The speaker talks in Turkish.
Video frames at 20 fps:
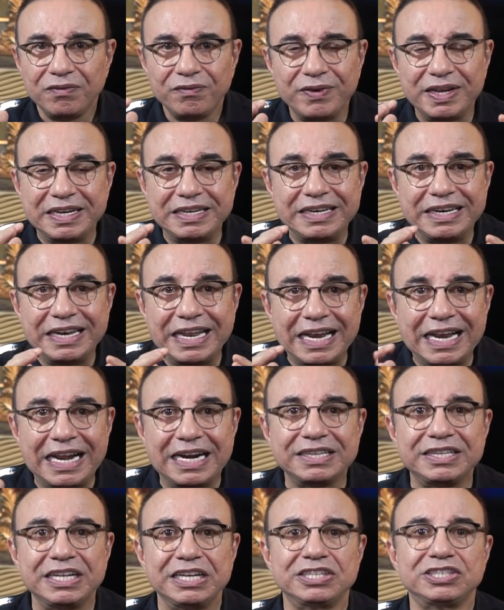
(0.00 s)
ve
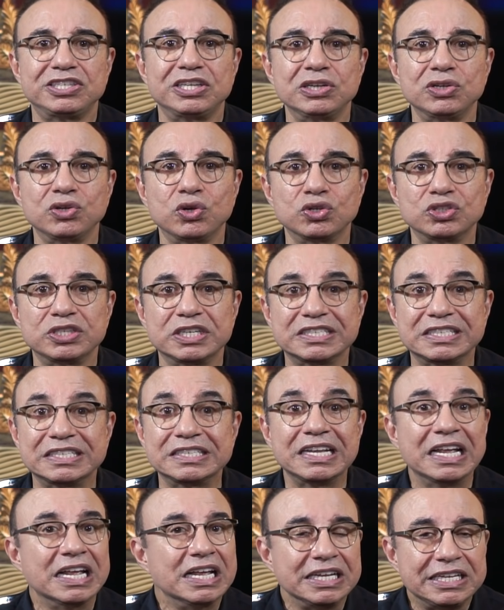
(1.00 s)
neler değiştiğini göreceksiniz.